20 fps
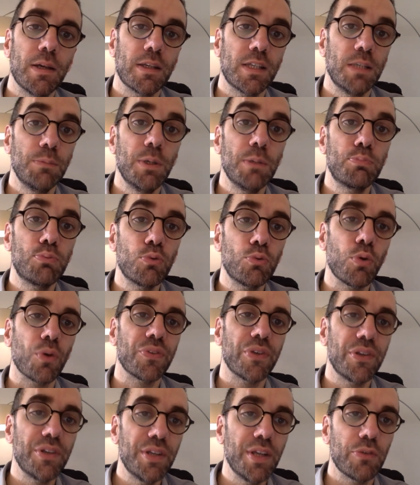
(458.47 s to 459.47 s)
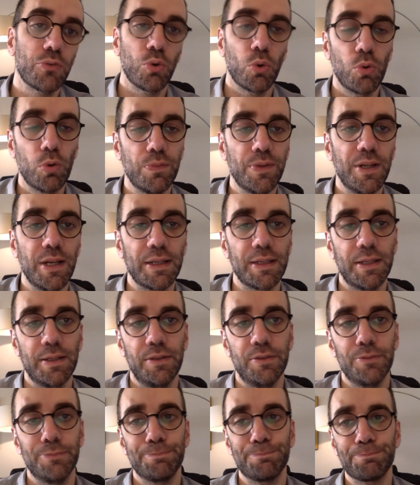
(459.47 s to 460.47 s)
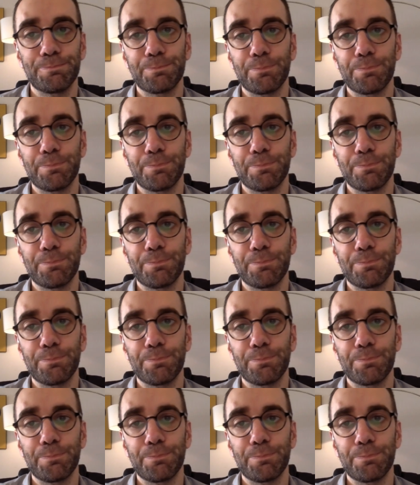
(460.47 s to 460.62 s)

qui met plusieurs années à se relever de la crise.